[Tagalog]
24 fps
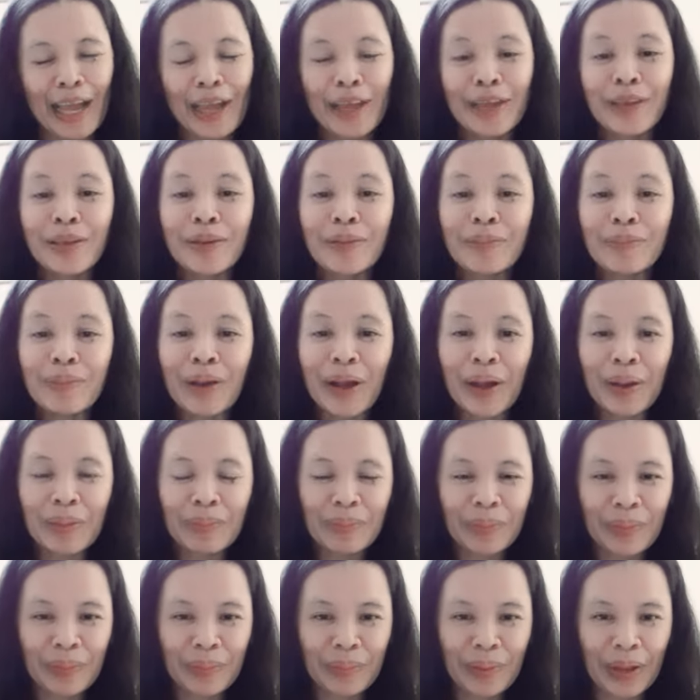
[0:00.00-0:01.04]
yung mga
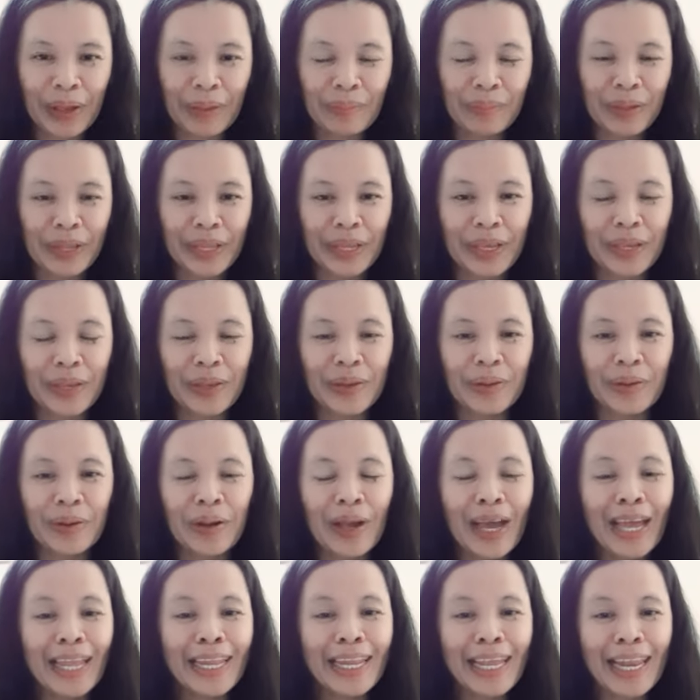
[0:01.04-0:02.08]
problema ninyo
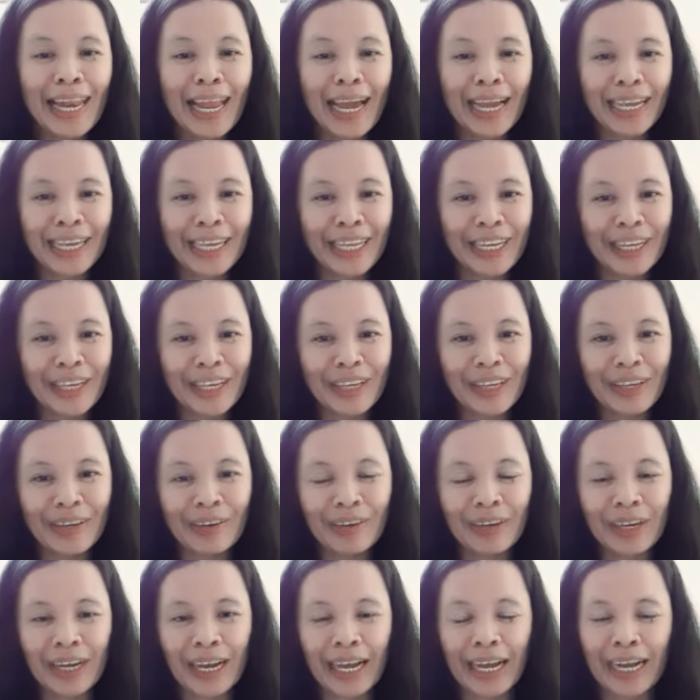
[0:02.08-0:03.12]
na lagi
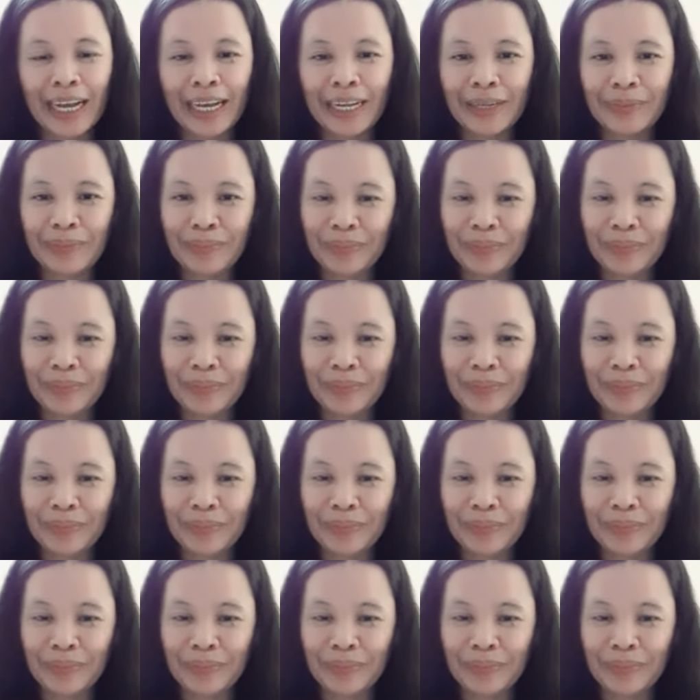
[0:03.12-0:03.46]
ninyong uh,